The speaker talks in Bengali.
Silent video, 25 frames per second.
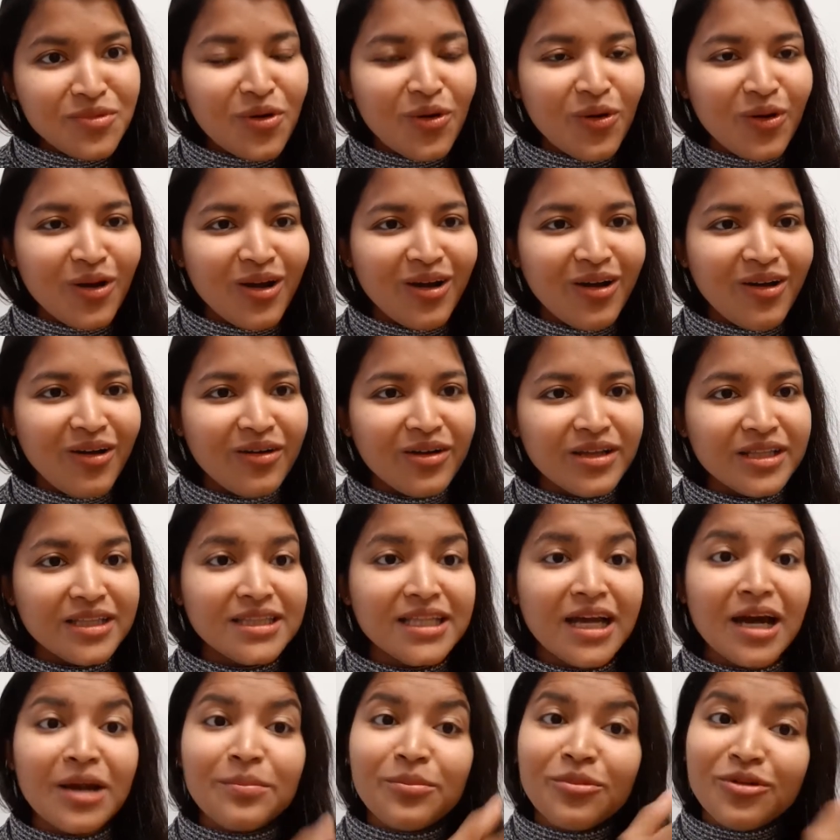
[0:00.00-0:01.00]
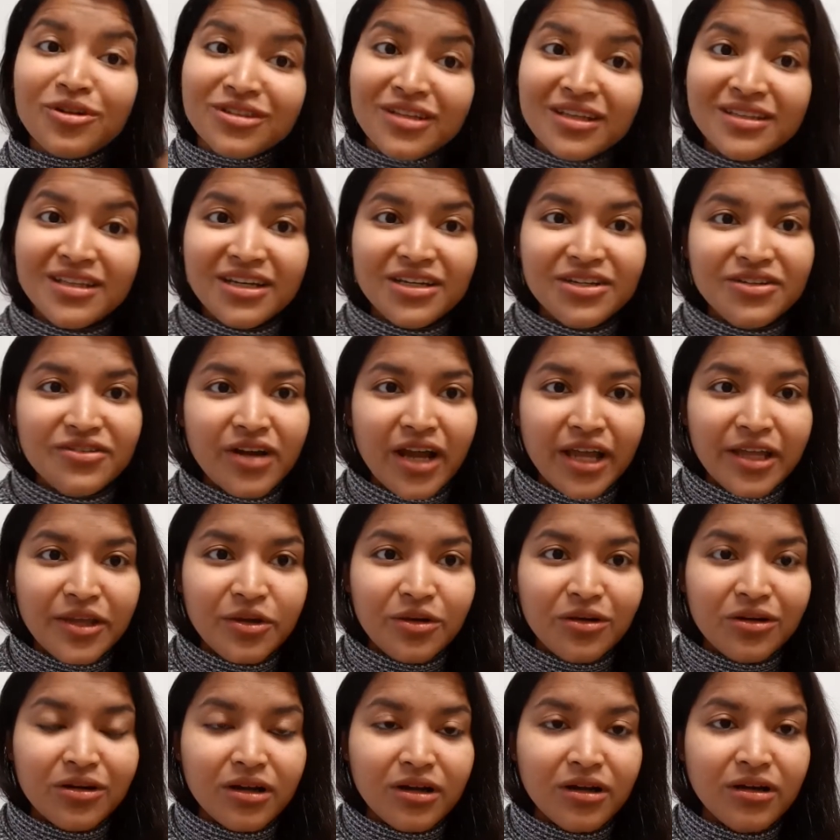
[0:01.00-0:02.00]
করা হয় তারপর তাদের ড্রাই
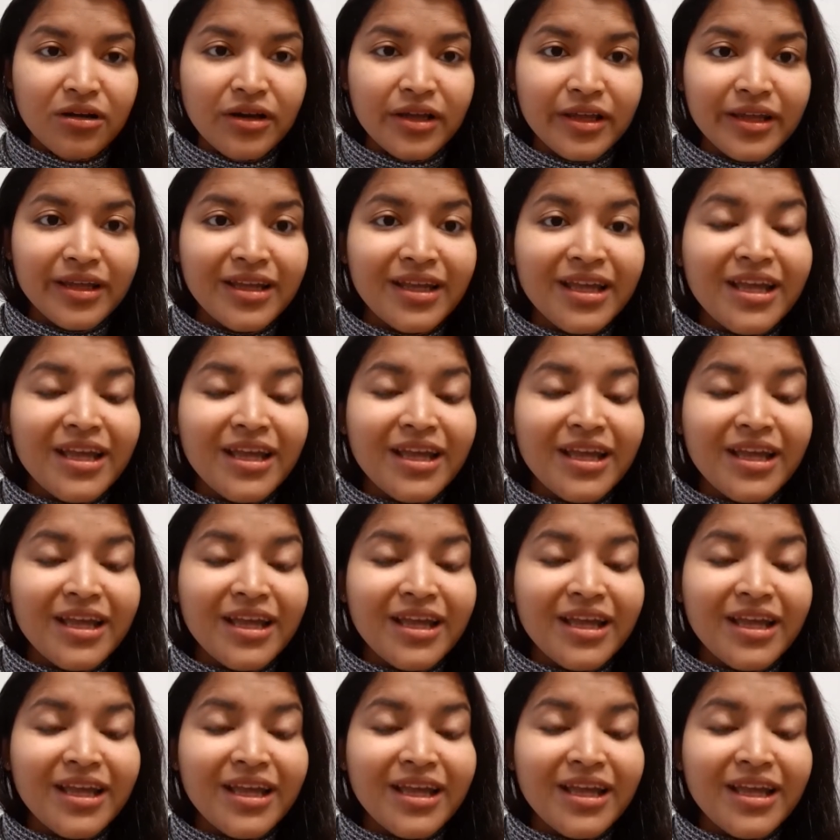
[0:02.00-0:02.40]
করা হয়